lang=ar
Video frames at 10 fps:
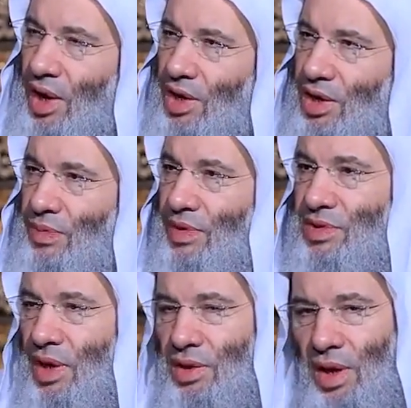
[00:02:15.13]
على النبي
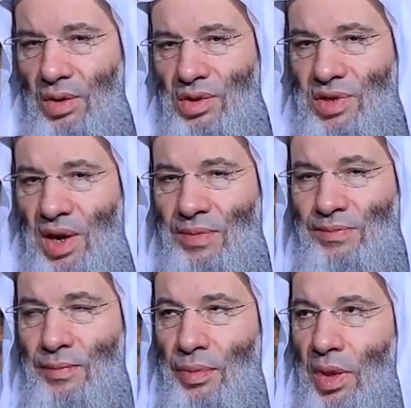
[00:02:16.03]
صلى الله عليه وسلم
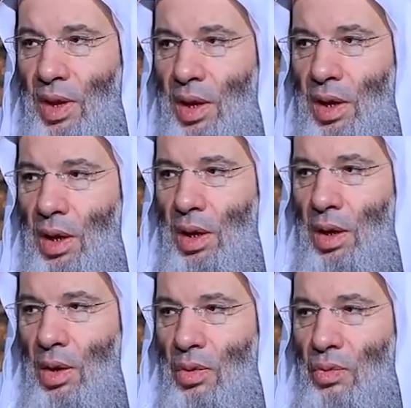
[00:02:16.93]

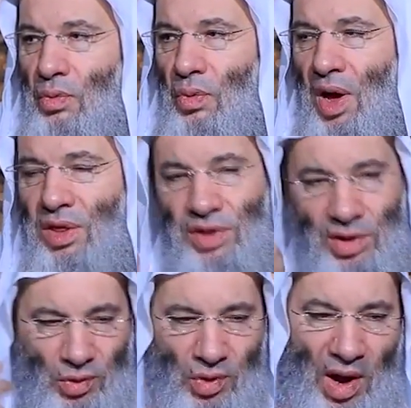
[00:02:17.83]

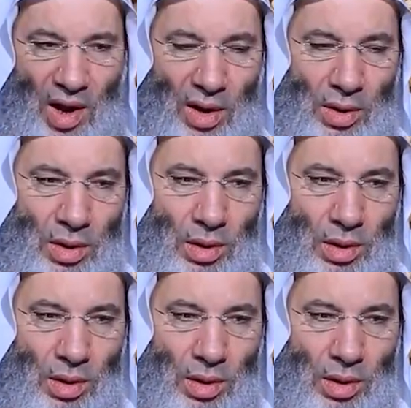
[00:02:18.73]
وذكرها